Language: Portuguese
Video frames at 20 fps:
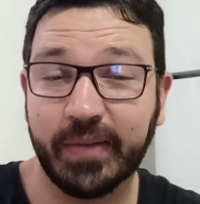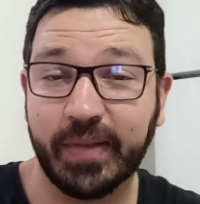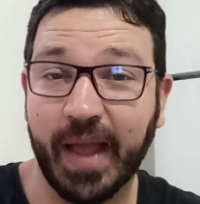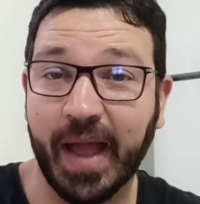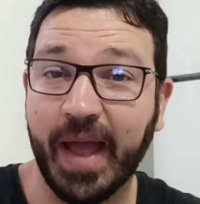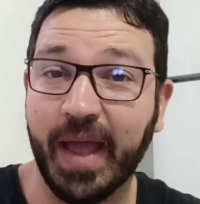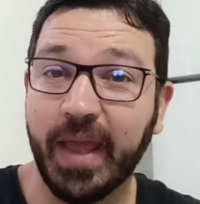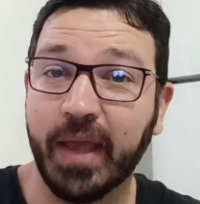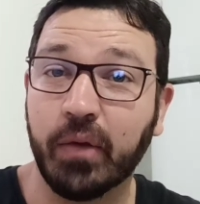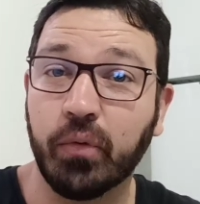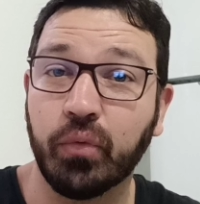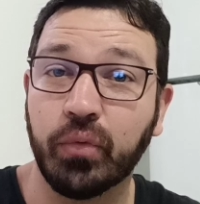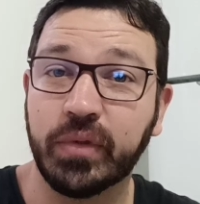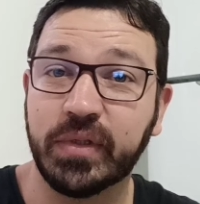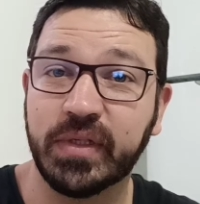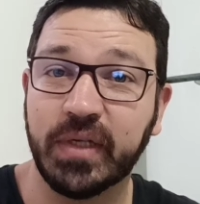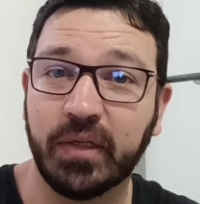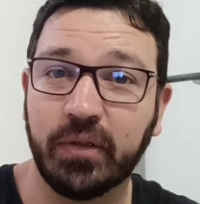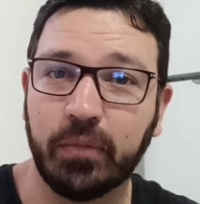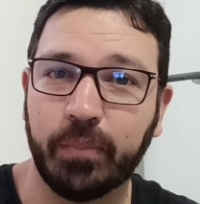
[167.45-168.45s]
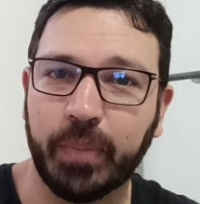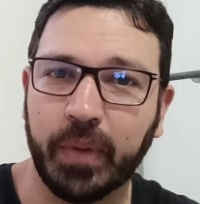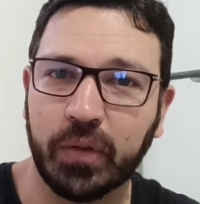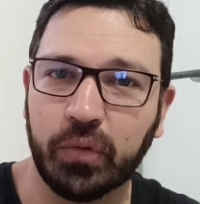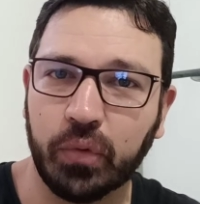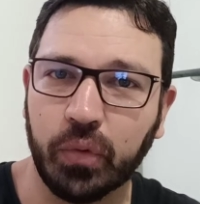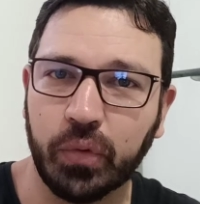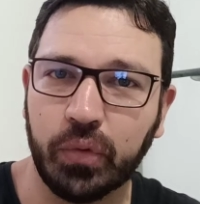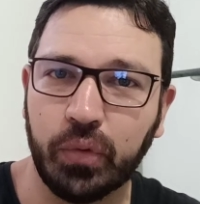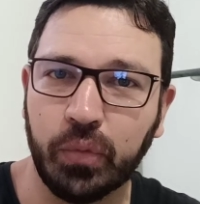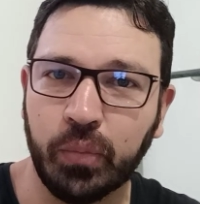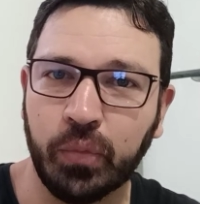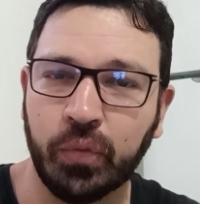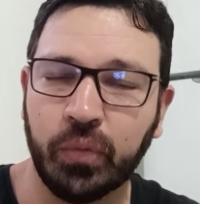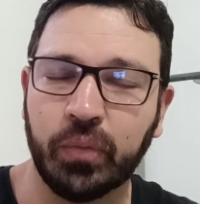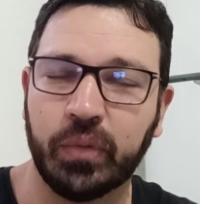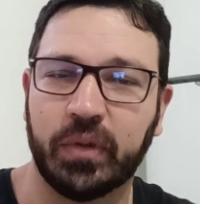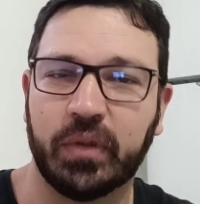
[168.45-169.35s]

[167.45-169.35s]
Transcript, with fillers: está recusando para todo mundo.